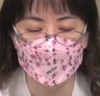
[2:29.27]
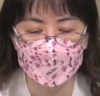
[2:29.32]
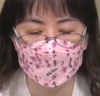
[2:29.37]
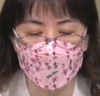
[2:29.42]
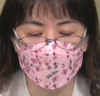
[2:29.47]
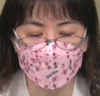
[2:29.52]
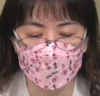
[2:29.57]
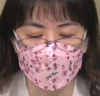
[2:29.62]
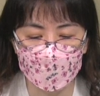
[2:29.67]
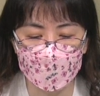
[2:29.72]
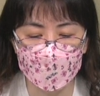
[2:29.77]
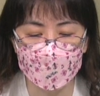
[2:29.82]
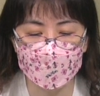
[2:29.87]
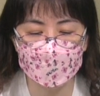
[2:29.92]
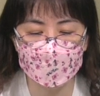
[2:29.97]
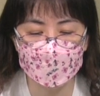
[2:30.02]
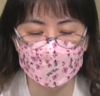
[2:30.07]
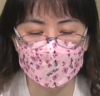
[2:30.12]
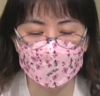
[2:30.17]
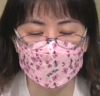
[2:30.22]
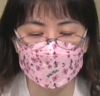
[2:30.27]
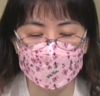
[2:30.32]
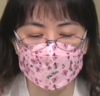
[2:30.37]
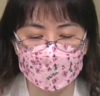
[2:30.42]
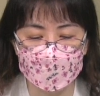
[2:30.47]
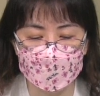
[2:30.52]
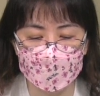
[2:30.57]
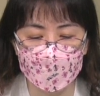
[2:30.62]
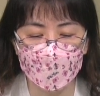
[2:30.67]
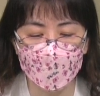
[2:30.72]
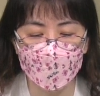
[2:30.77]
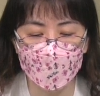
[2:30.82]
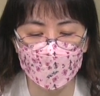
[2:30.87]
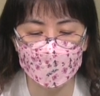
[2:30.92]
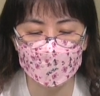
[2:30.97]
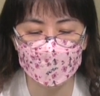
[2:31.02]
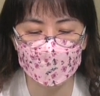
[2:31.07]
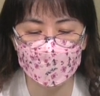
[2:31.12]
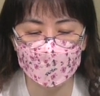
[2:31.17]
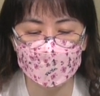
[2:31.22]
要学习生
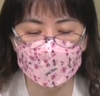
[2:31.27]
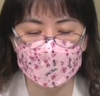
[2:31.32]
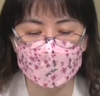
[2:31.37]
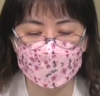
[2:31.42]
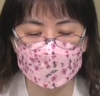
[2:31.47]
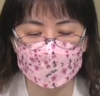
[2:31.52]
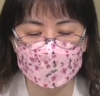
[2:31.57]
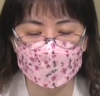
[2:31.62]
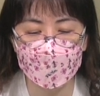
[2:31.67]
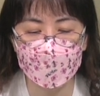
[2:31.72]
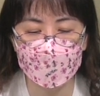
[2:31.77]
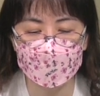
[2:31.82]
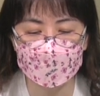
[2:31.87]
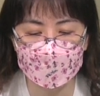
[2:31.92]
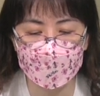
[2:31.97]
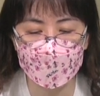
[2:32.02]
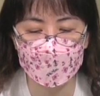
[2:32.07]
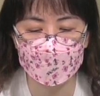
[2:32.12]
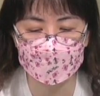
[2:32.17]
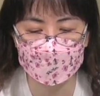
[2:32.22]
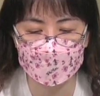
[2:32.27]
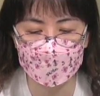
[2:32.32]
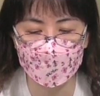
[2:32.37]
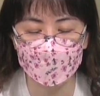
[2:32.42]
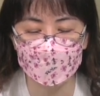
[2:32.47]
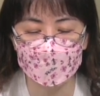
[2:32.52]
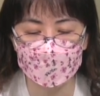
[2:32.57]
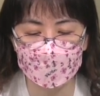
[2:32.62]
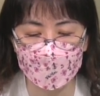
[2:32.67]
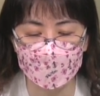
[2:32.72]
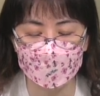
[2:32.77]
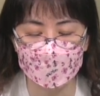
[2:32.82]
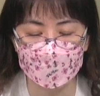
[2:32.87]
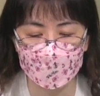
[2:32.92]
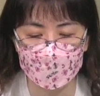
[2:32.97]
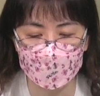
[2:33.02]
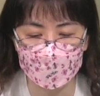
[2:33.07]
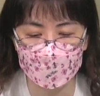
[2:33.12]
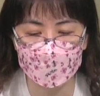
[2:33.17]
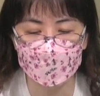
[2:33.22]
活中的大大小小
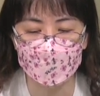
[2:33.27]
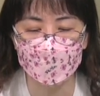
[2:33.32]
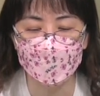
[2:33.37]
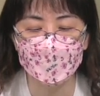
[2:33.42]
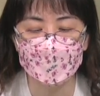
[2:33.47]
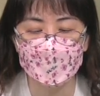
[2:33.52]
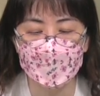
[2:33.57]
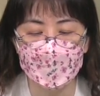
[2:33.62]
的事，